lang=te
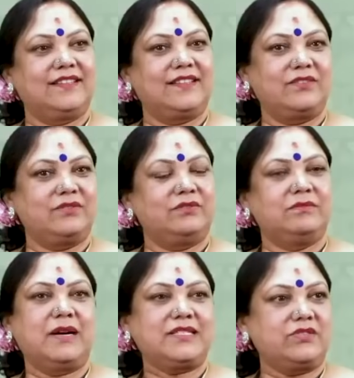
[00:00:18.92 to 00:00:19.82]
ఇద్దరు
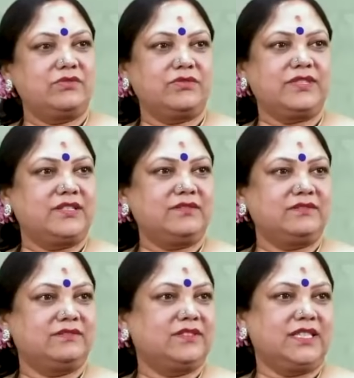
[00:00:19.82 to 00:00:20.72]
బాగా చదువుకున్నారు
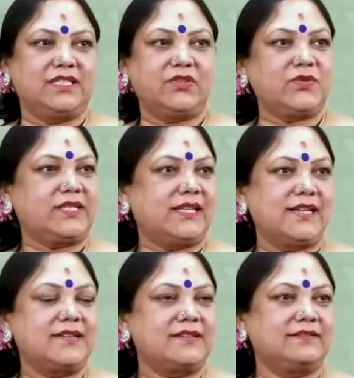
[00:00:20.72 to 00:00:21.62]
ఇద్దరు సెటిల్డ్